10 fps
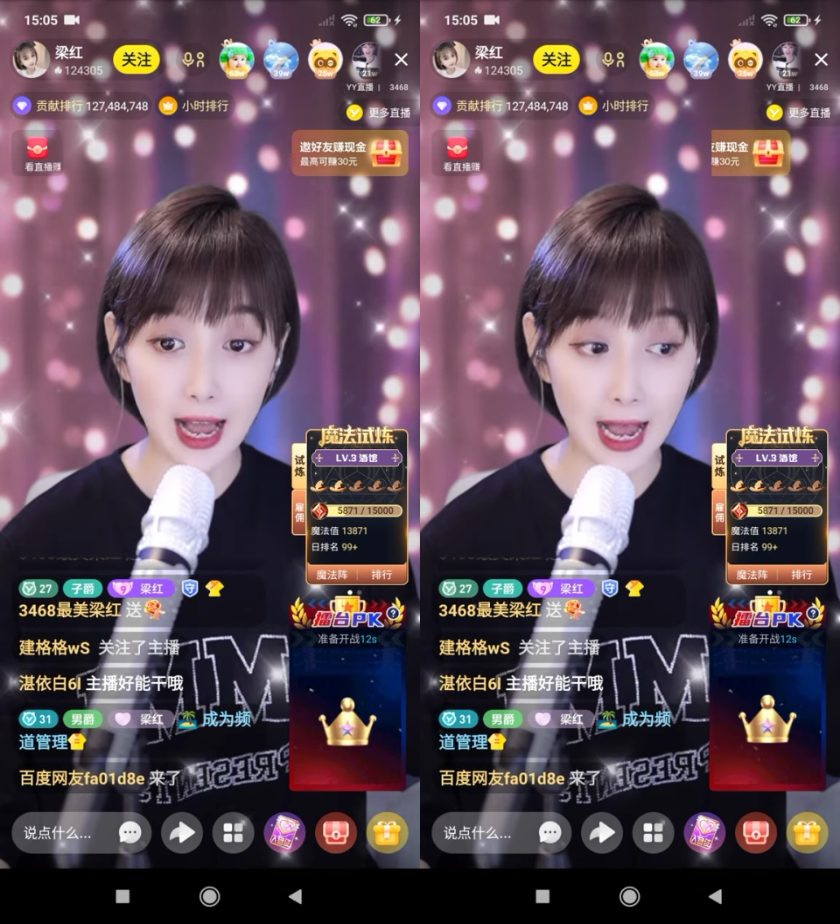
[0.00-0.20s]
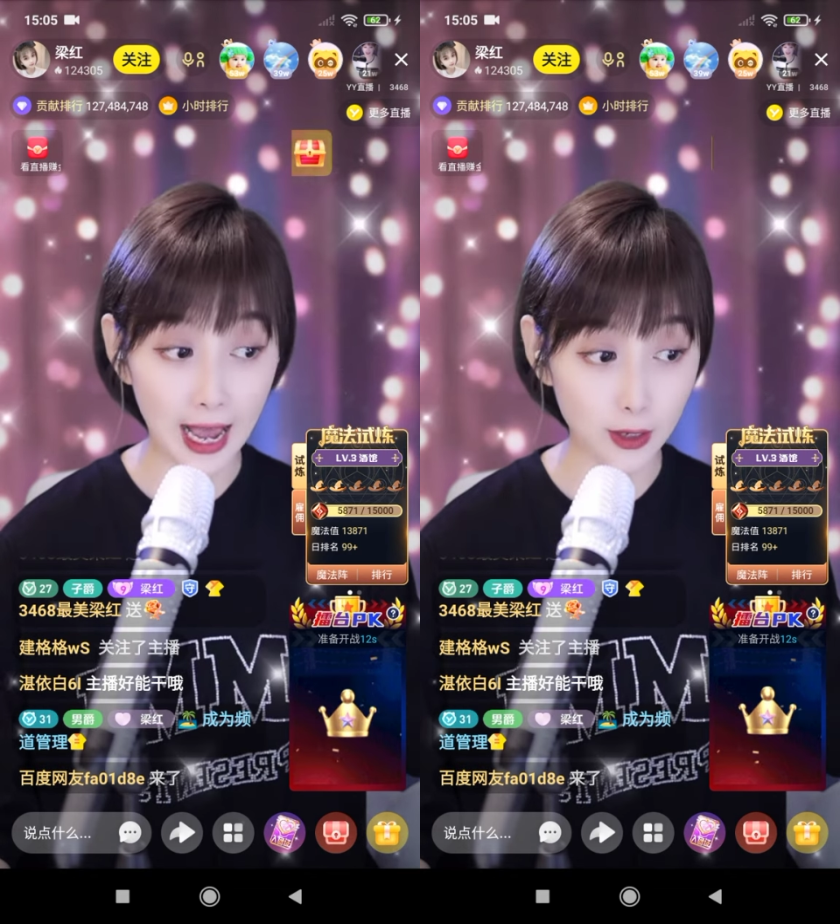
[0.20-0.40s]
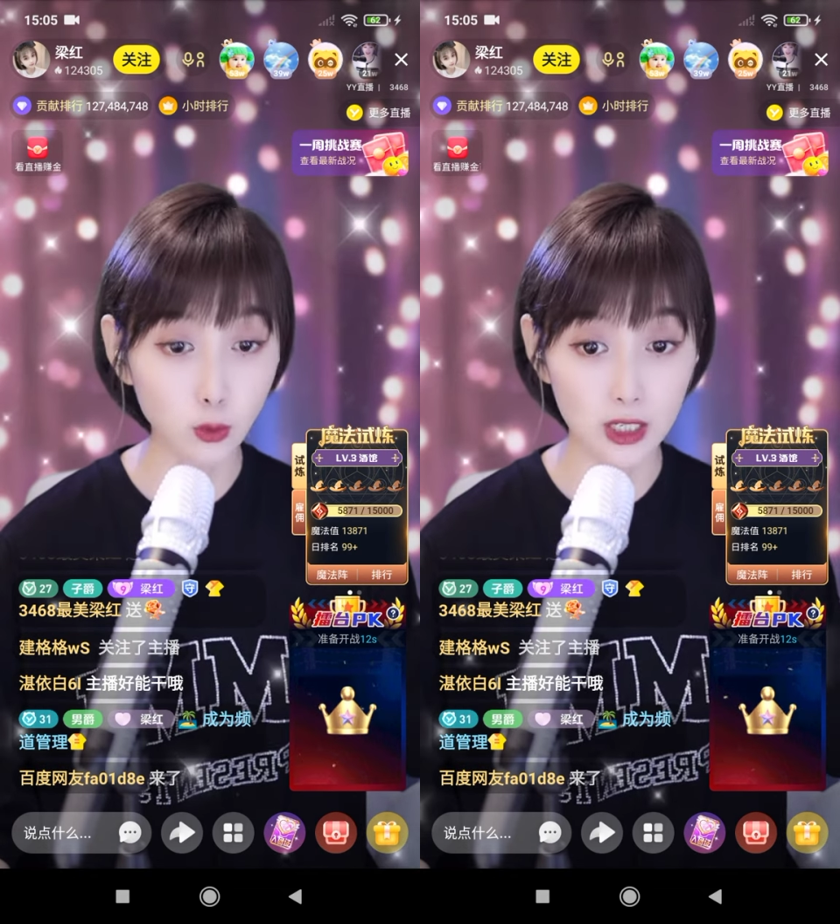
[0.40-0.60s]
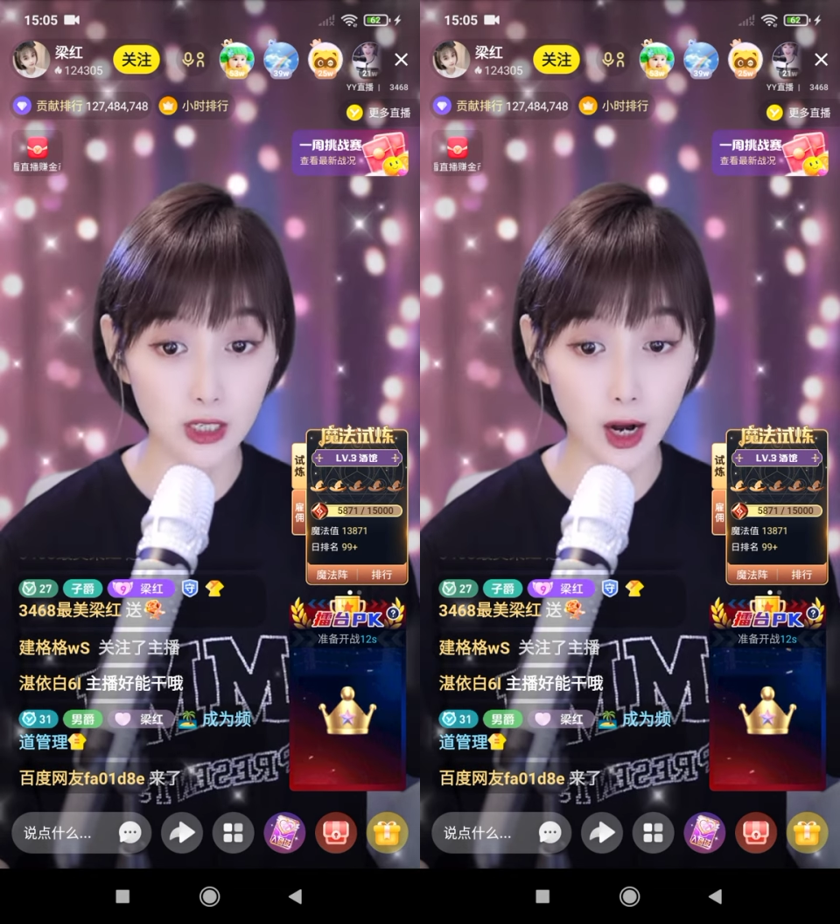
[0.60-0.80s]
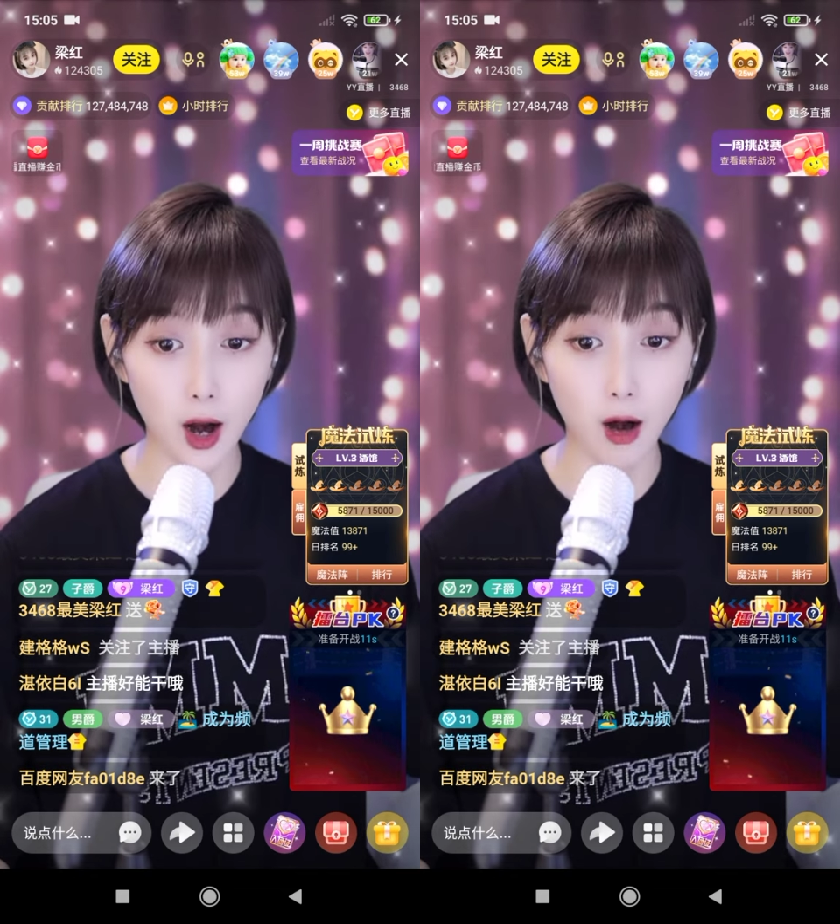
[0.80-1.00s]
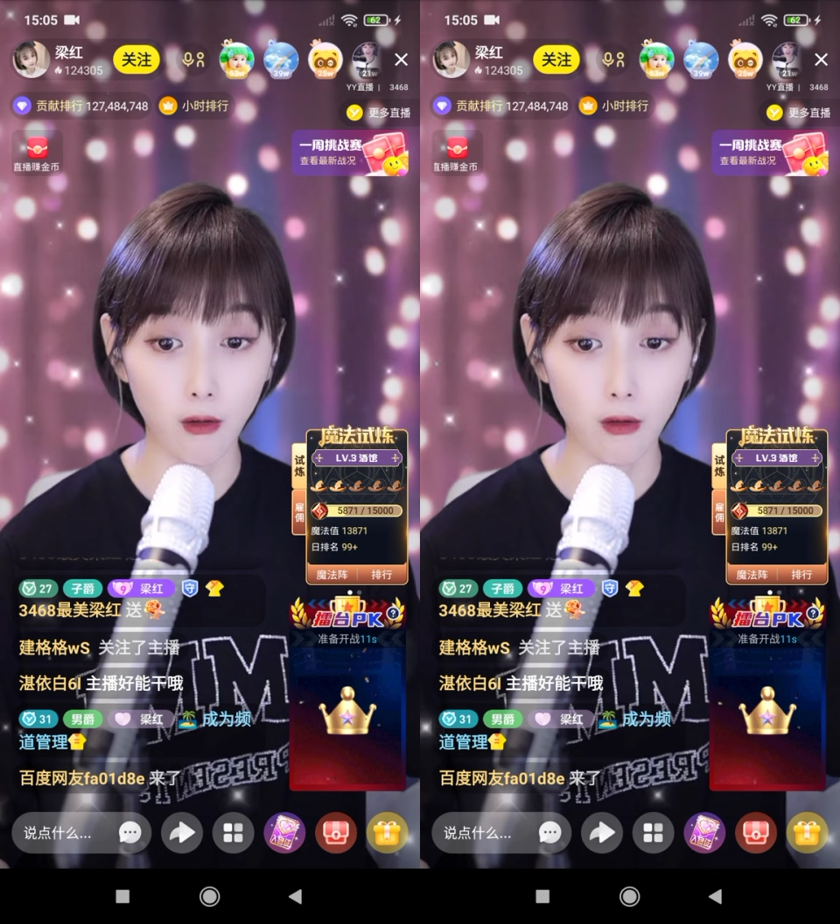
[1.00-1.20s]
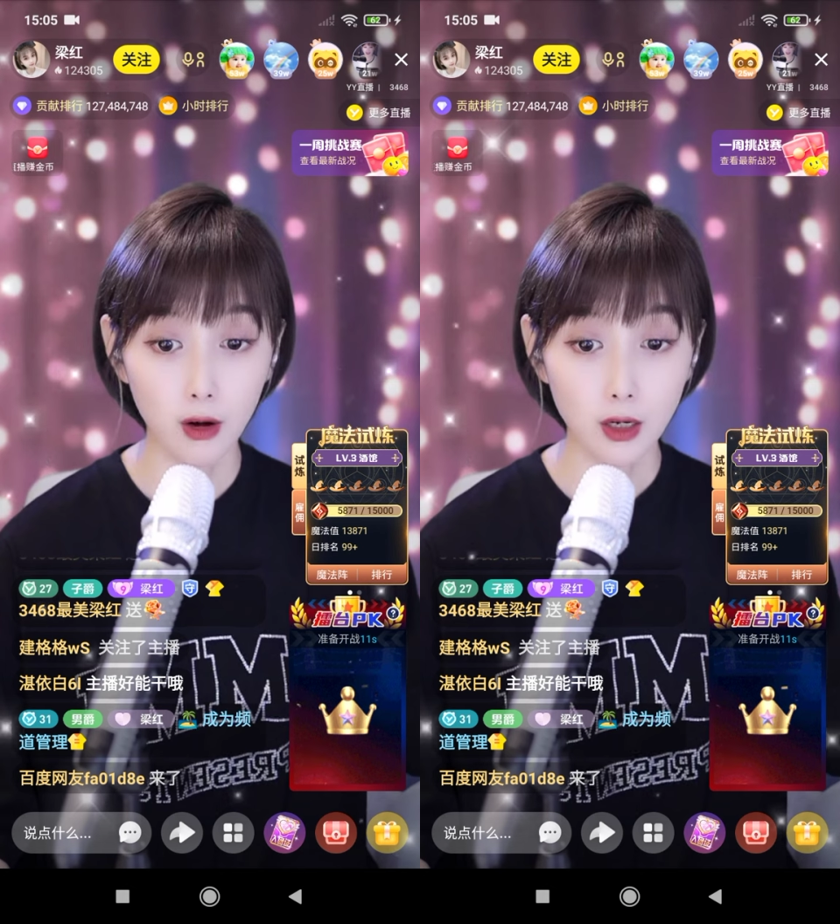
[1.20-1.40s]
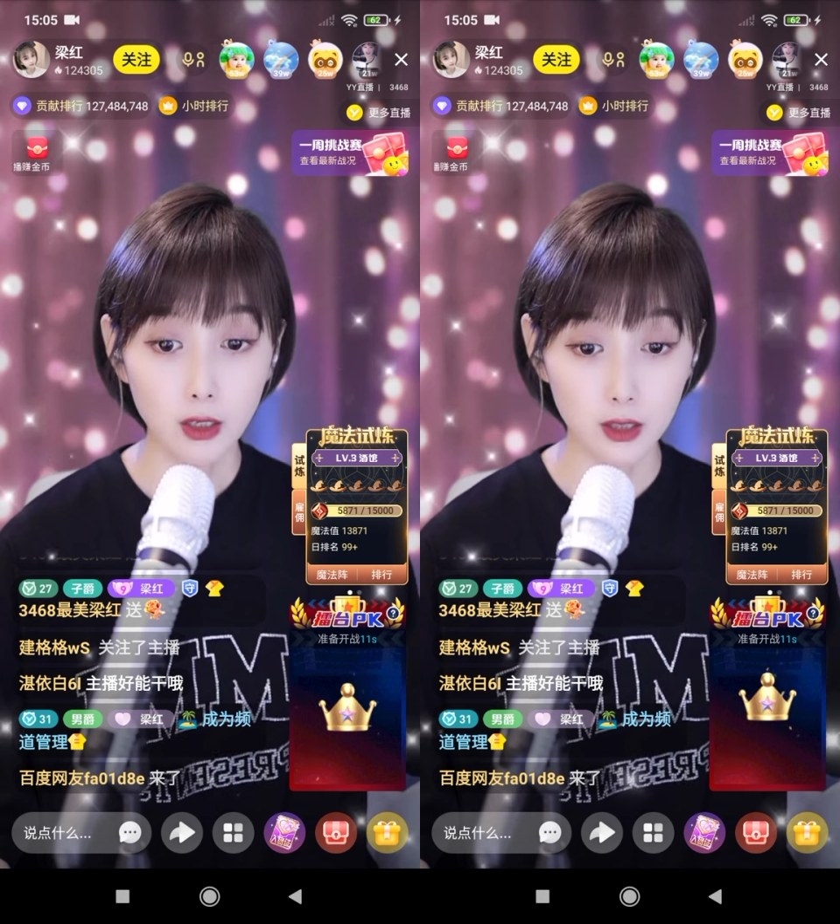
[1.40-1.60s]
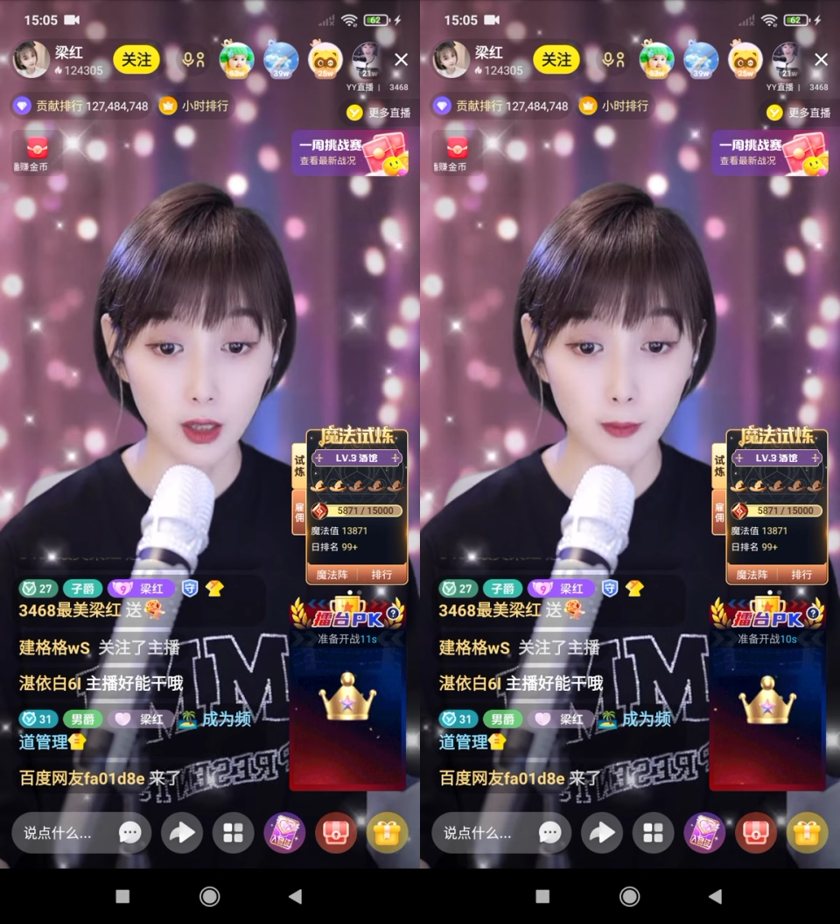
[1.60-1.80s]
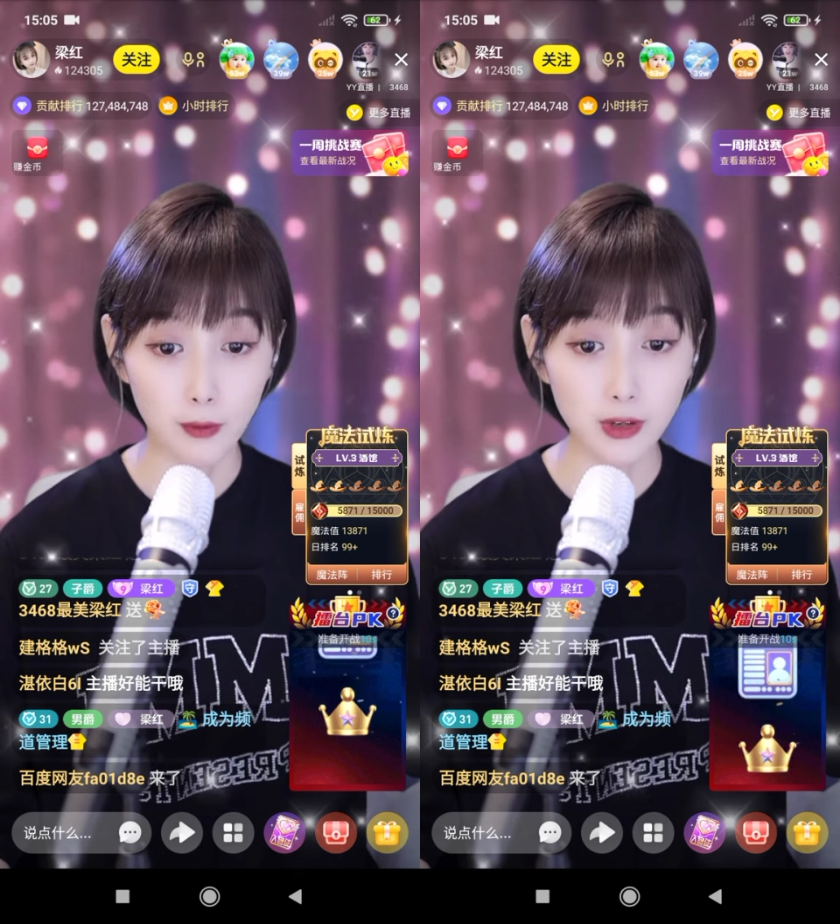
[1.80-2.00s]
依然还用这个号
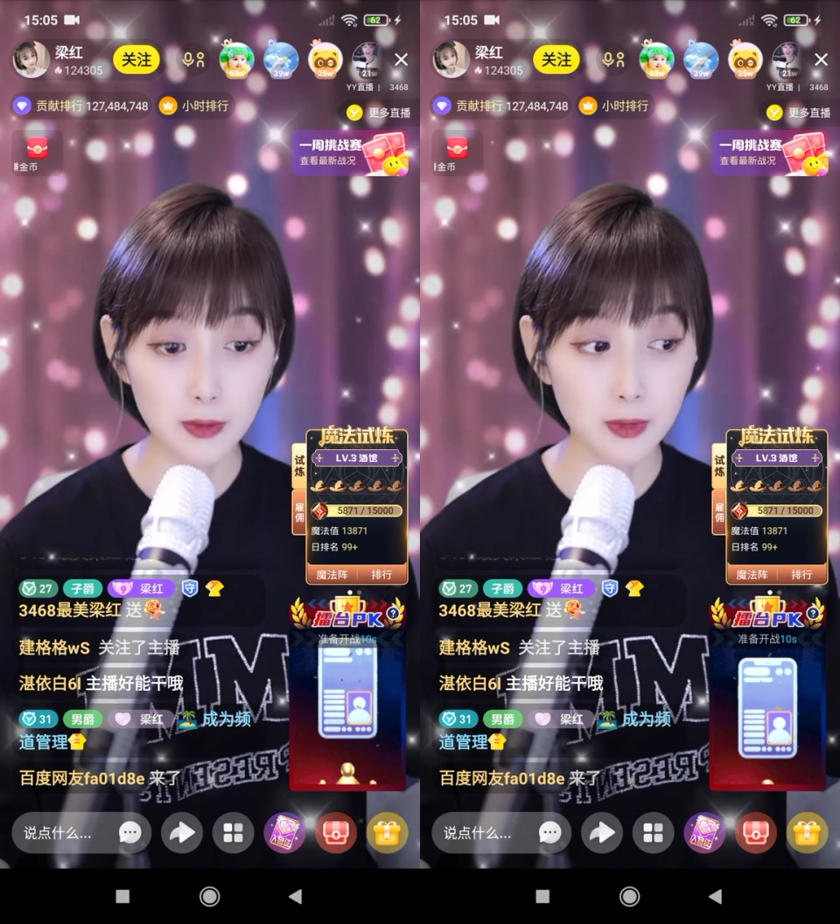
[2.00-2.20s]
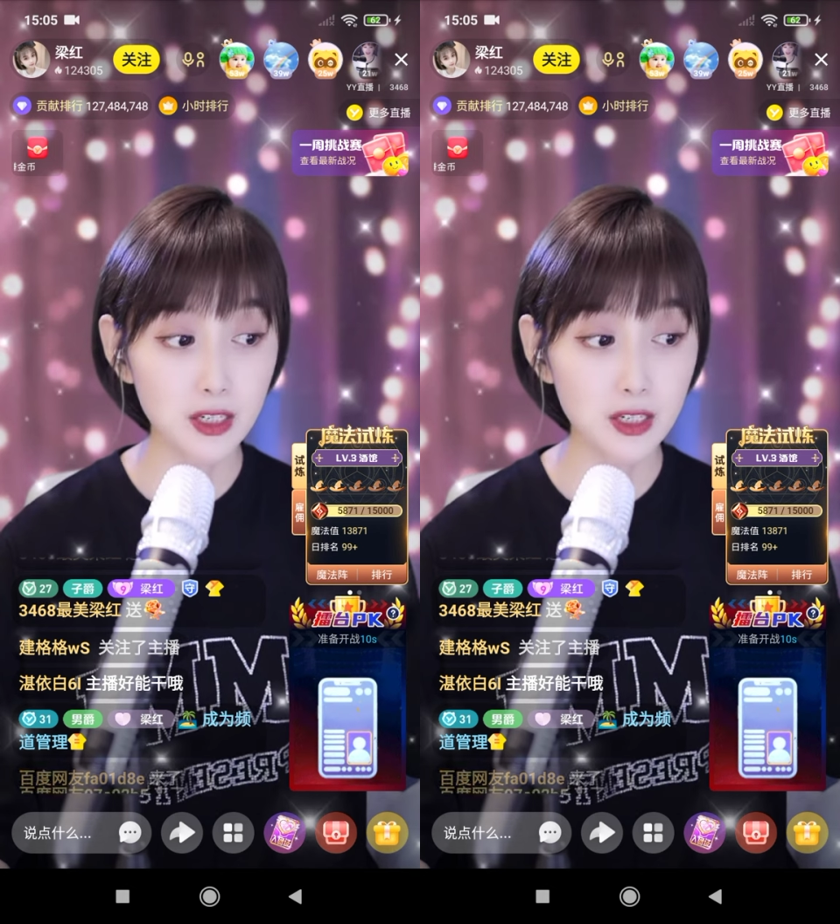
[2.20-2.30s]
知道吗？